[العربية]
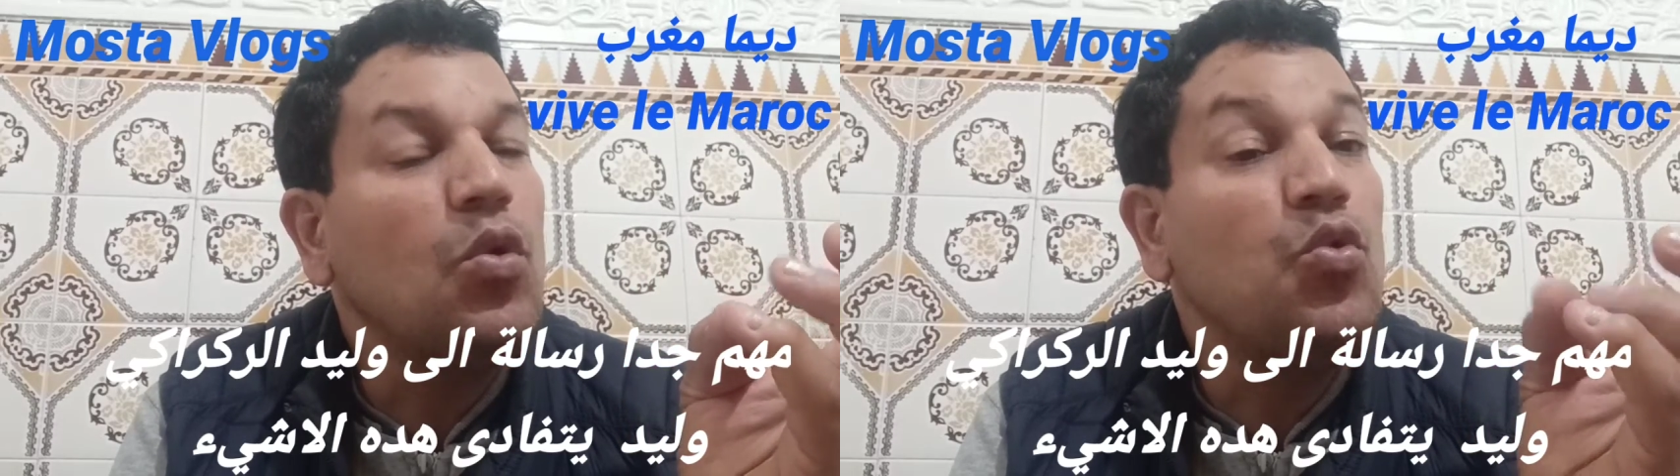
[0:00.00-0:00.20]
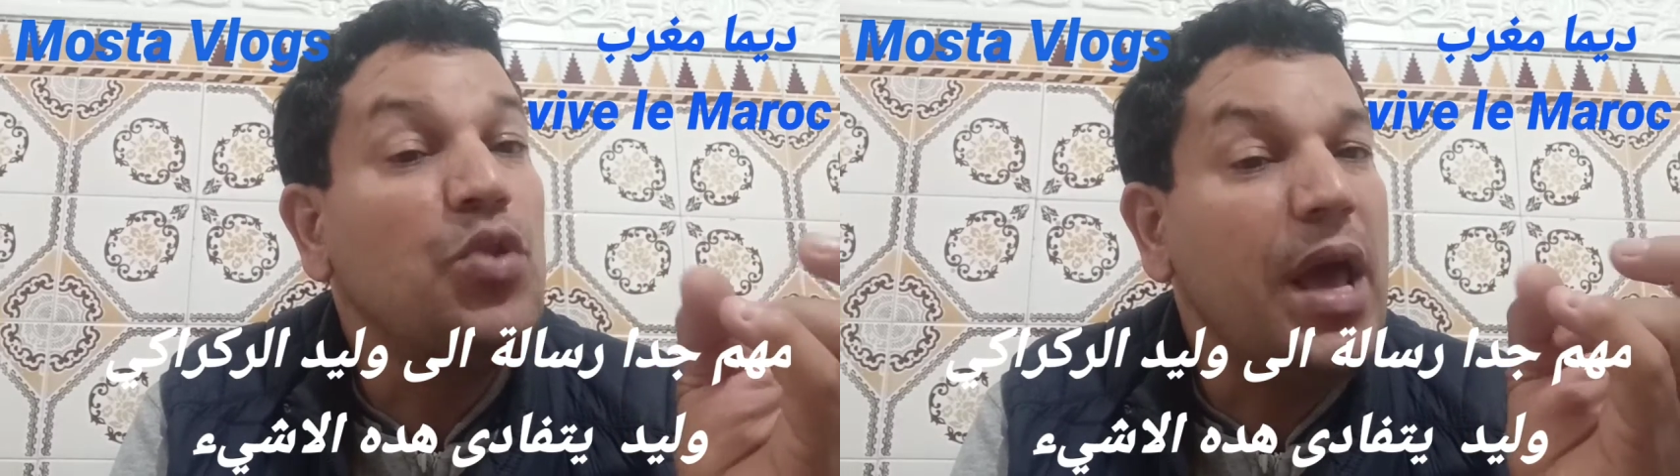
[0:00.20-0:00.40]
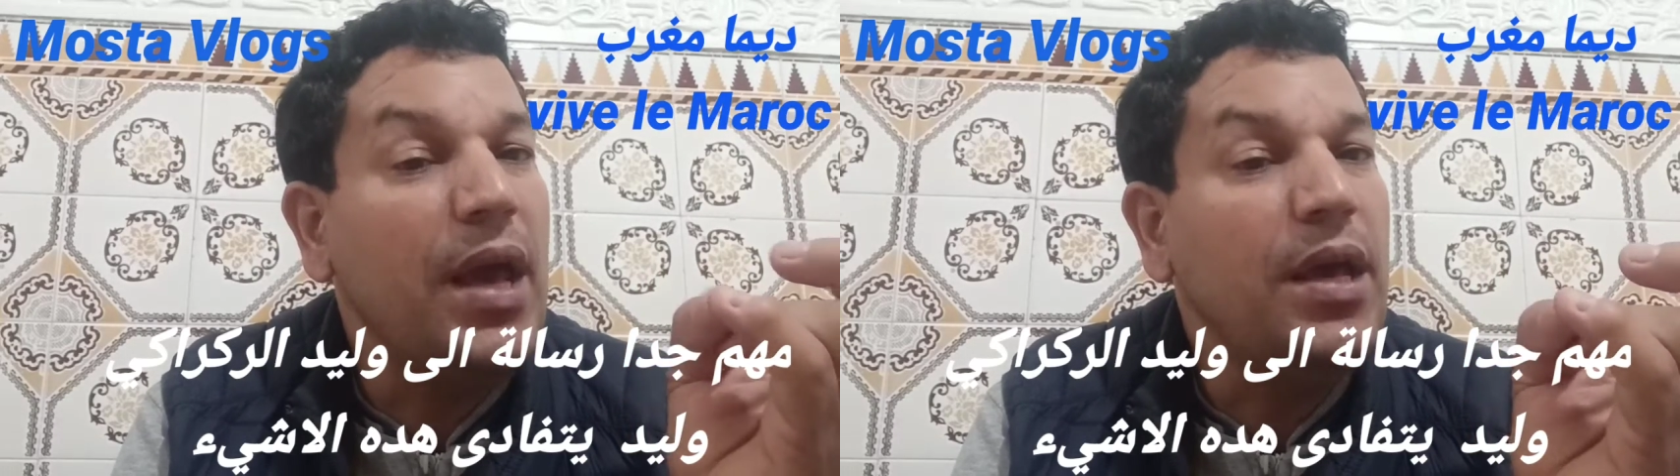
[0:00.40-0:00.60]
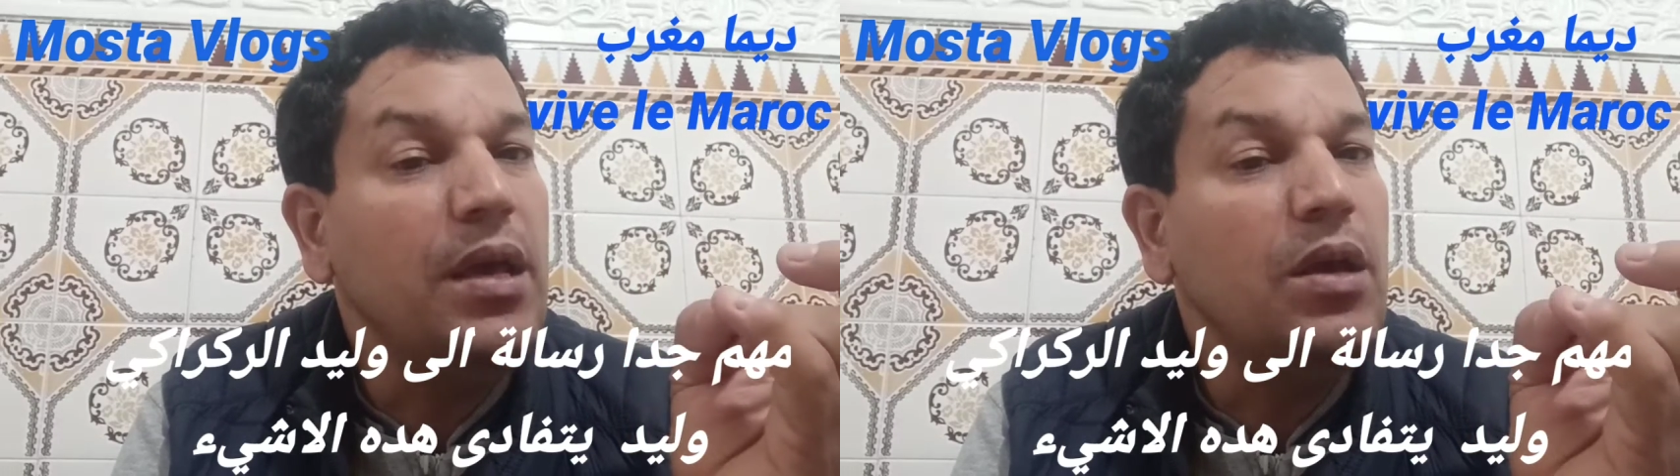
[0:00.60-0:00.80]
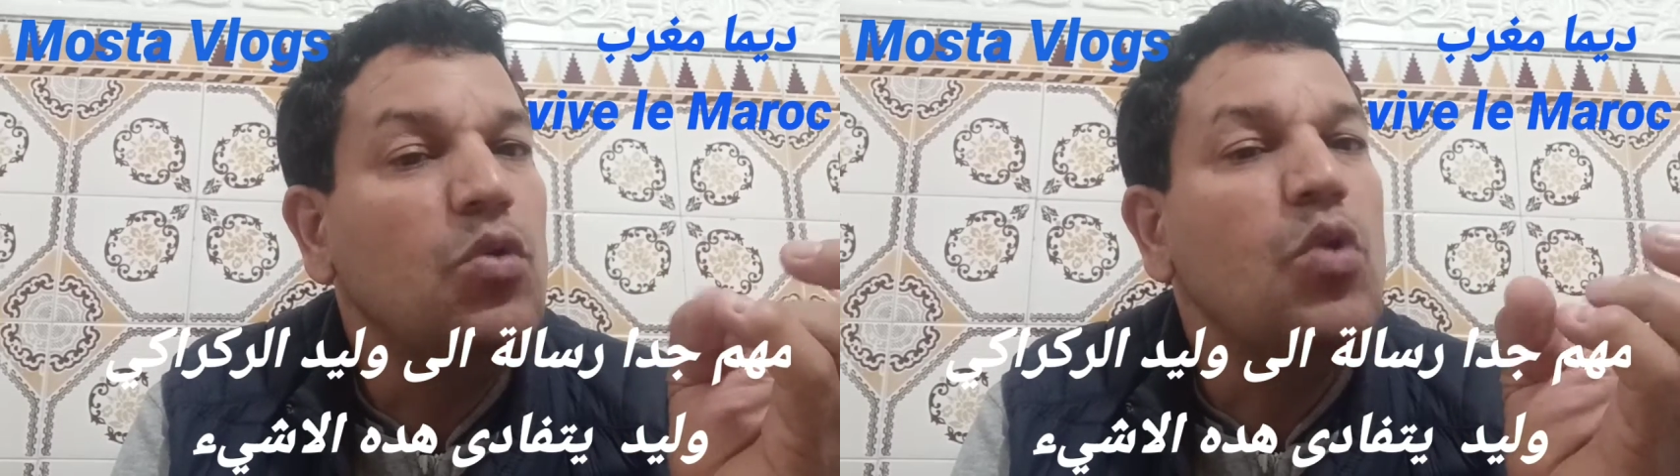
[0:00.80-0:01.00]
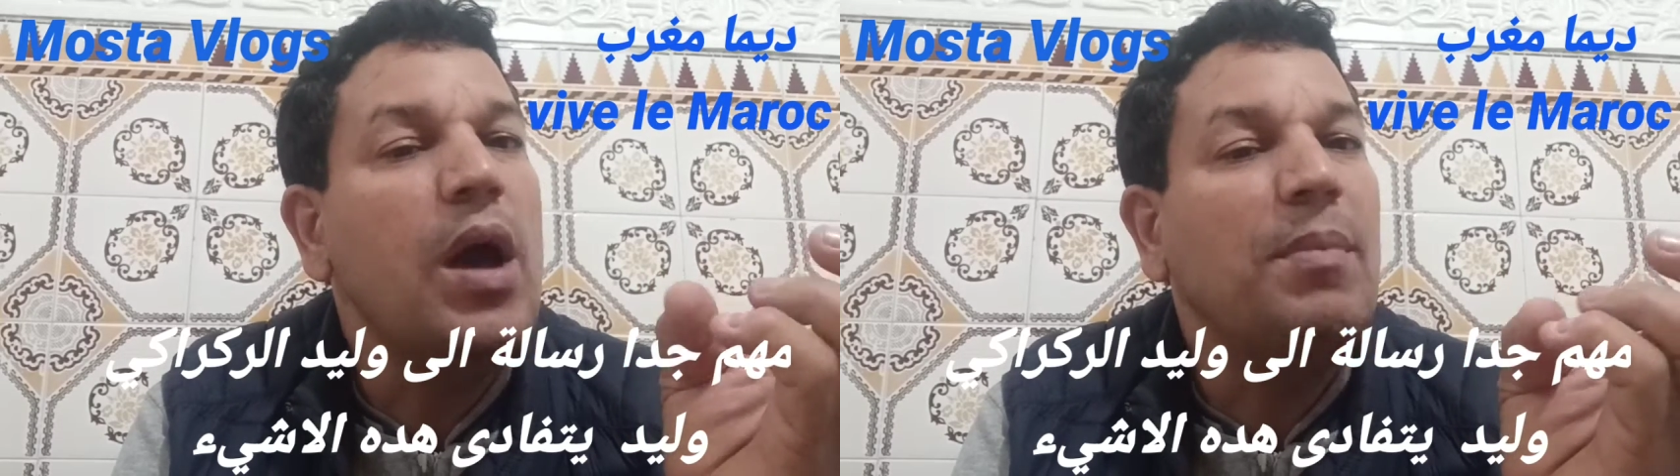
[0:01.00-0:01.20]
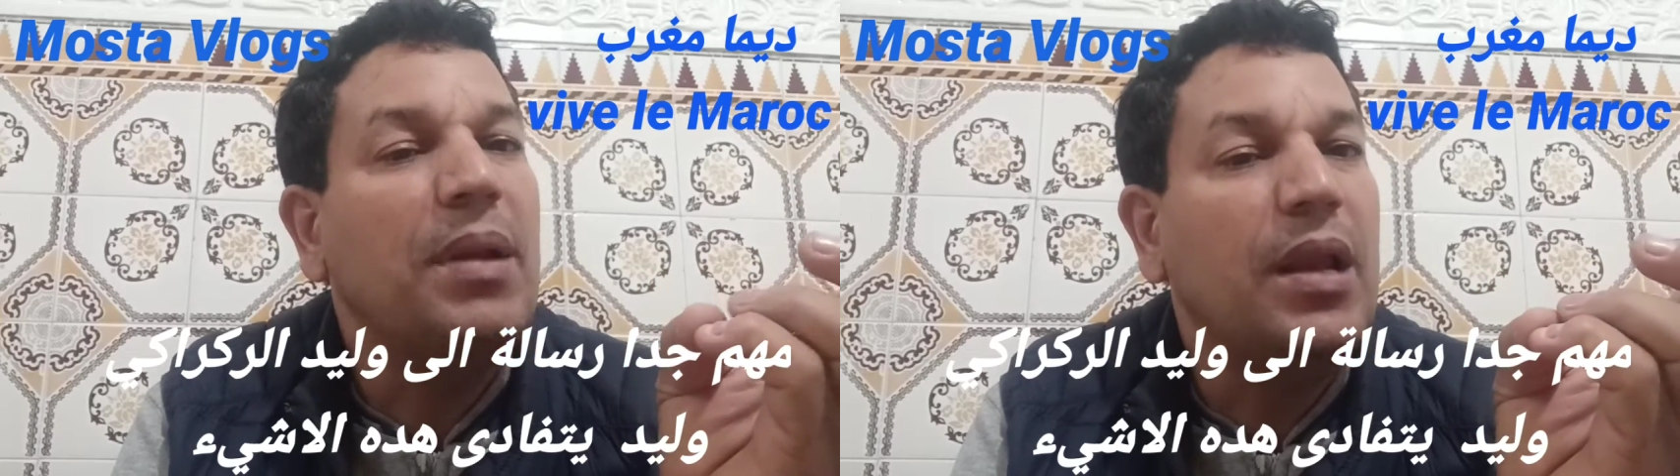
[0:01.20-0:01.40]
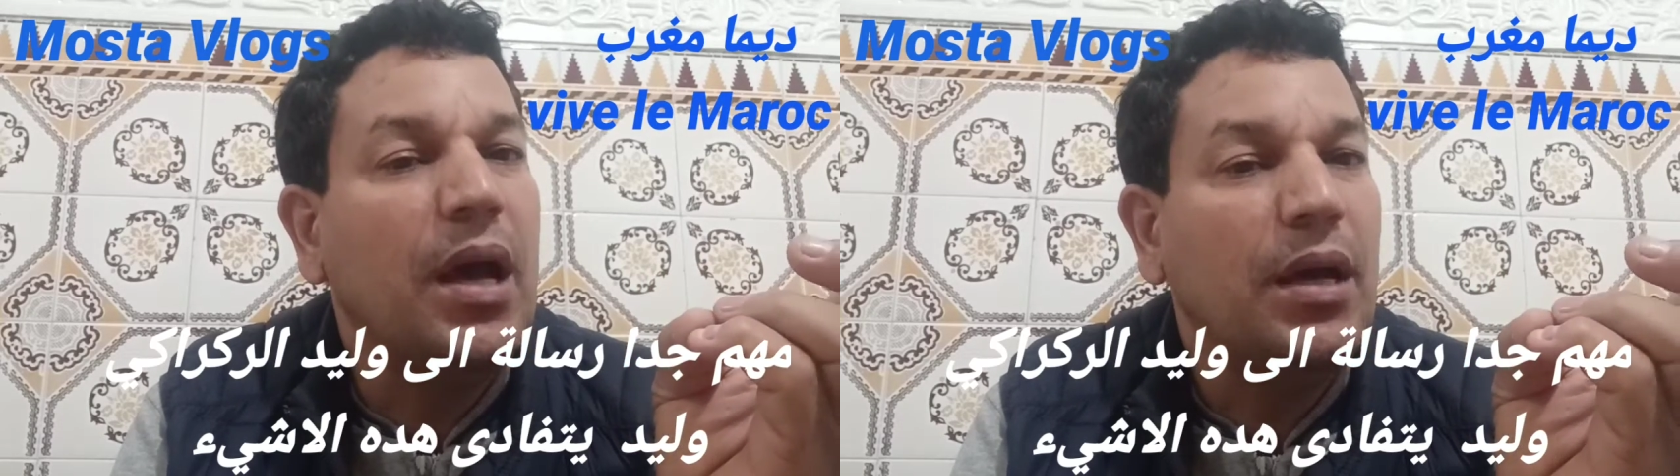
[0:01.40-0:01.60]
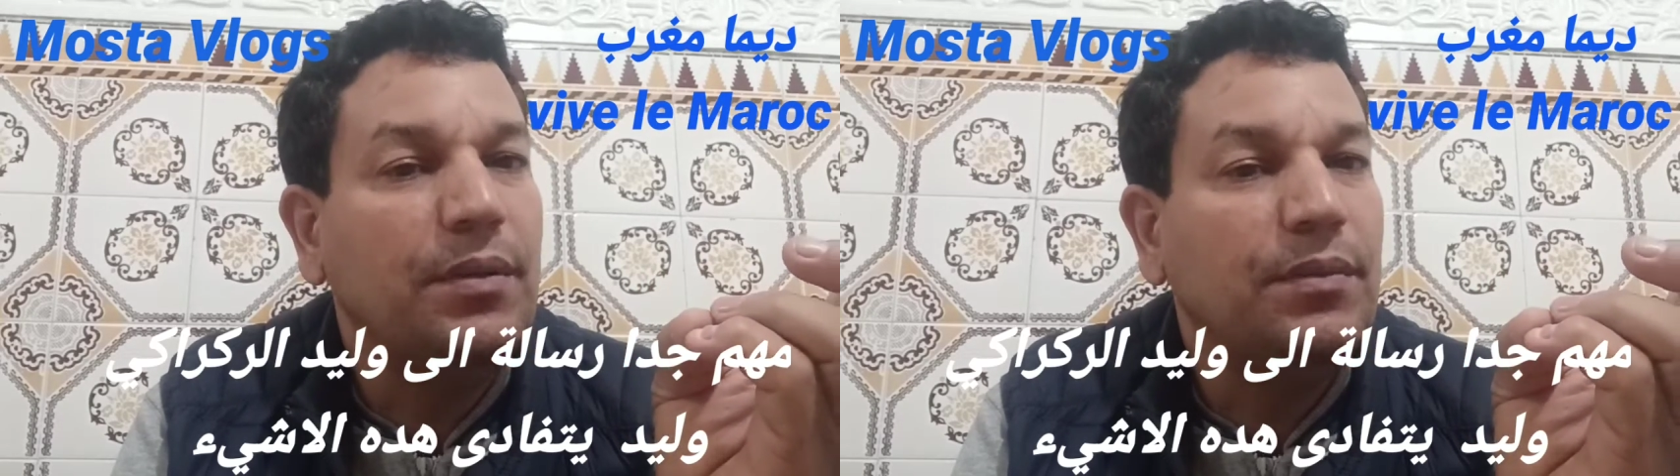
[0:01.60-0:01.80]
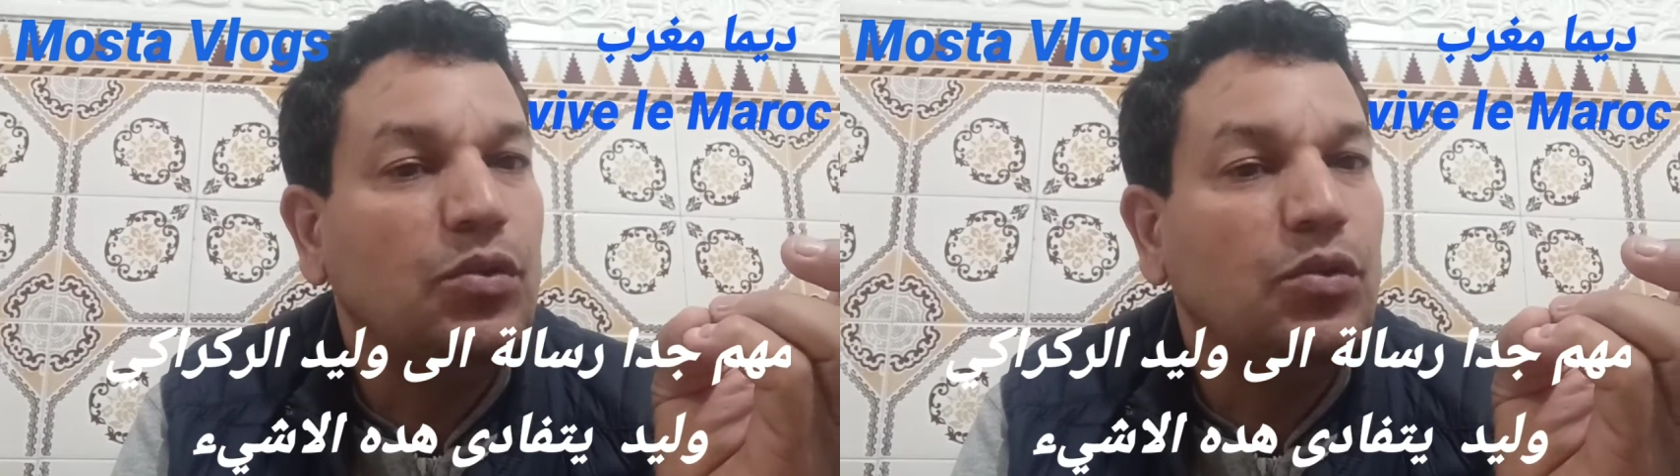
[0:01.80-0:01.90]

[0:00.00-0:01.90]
أناحي وأملاح